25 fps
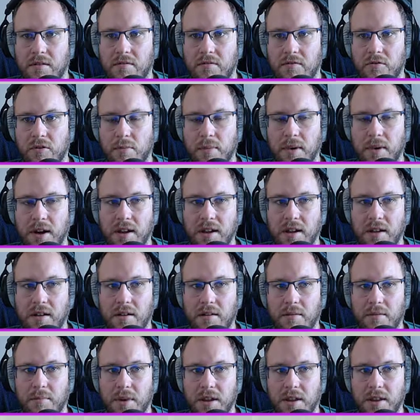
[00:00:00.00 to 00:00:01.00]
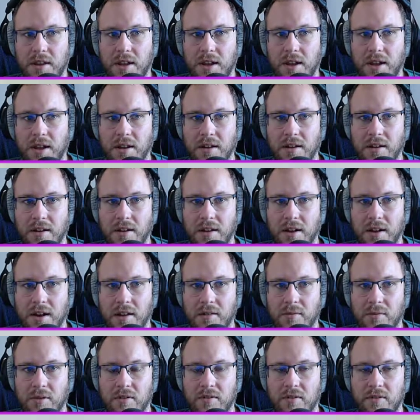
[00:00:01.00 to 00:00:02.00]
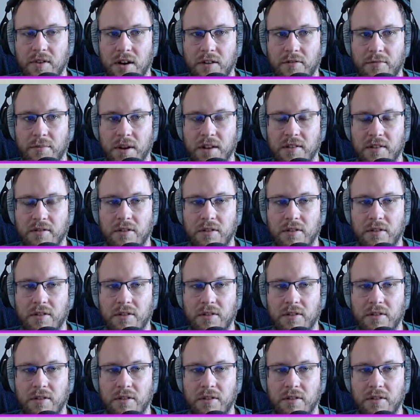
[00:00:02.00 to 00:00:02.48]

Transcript: Wobei, bei denen... Ja, jetzt müssen wir aufpassen.